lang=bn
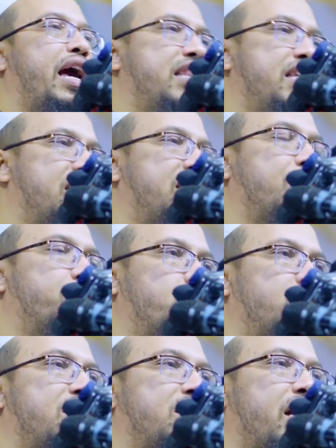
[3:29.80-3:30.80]
হাদিস থেকে
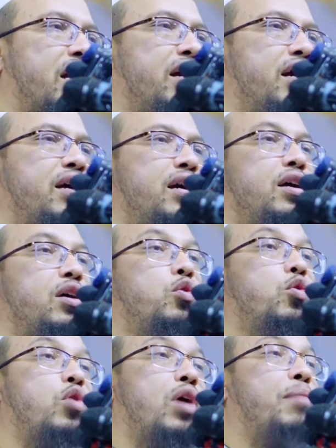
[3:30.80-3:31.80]
বোঝা যায়
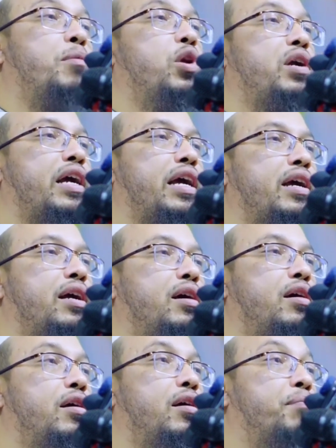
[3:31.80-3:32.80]
কোনো আমলকে
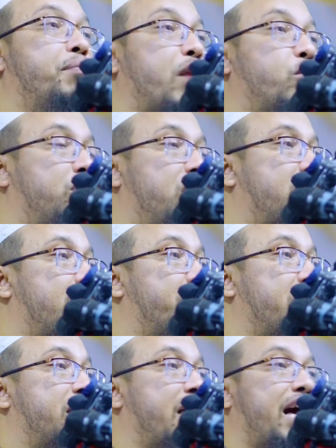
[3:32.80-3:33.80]
মানুষের
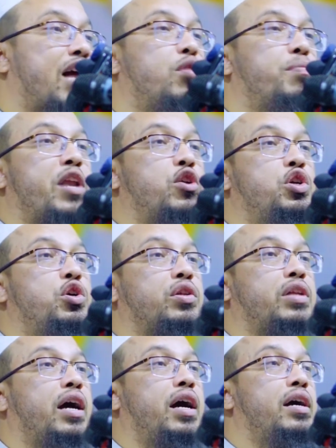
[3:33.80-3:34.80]
সামনে দেখানোর
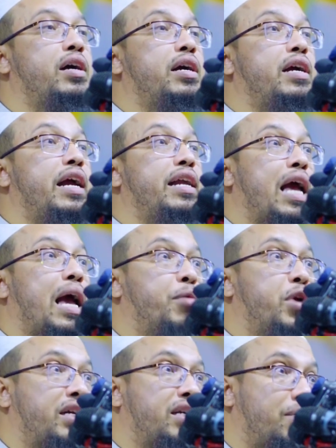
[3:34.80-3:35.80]
মানসিকতা এটা
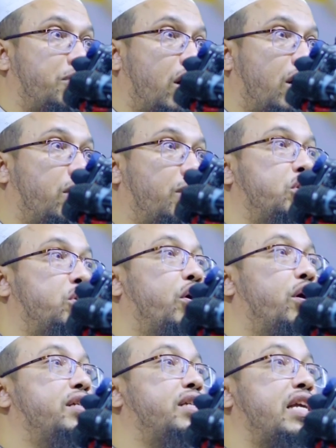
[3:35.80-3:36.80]
এমন একটা বহাব
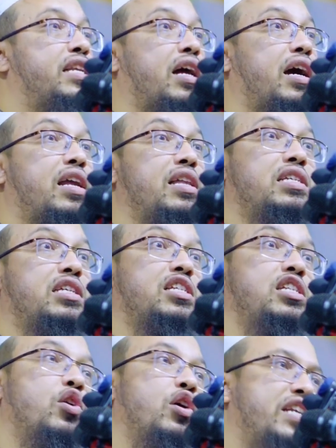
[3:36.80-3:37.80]
বিষয় যে এটা আখেরাতের
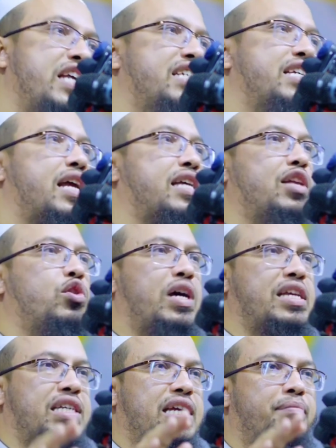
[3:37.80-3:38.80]
শাস্তি অনেক ডেঞ্জারাস কিন্তু
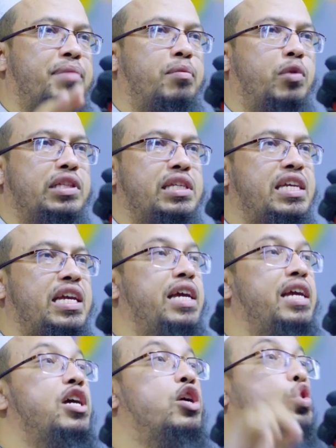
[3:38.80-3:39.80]
আজকে আমরা বলতেছি
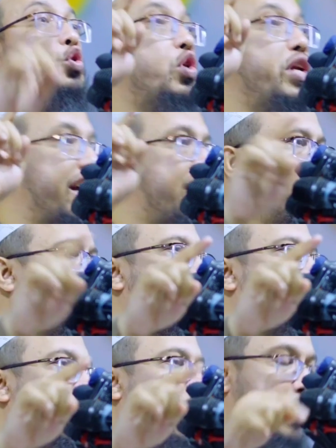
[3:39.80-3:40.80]
দুনিয়াতেও
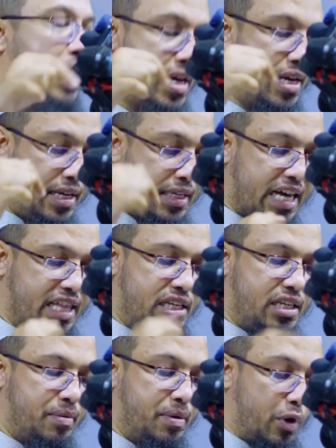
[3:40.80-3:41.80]
শাস্তি হবে যে
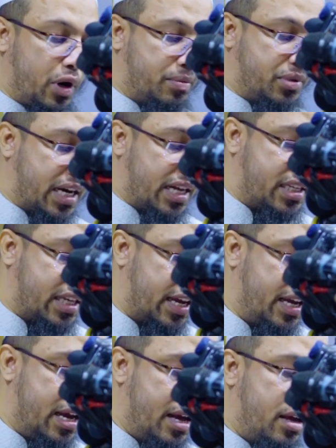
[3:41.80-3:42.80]
হাদিসটা আমি বললাম সে হাদিসে
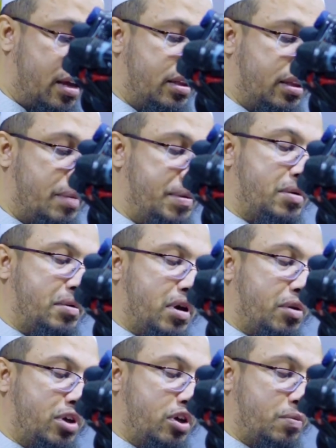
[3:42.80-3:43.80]
তিরমিজি এবং
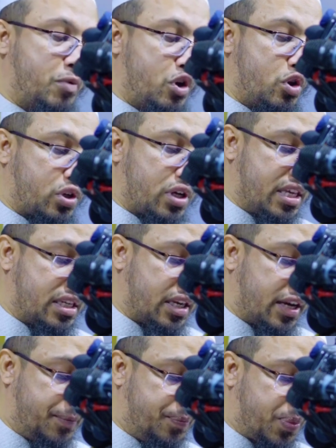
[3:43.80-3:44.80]
আবুদাদ বর্ণিত সে হাদিসে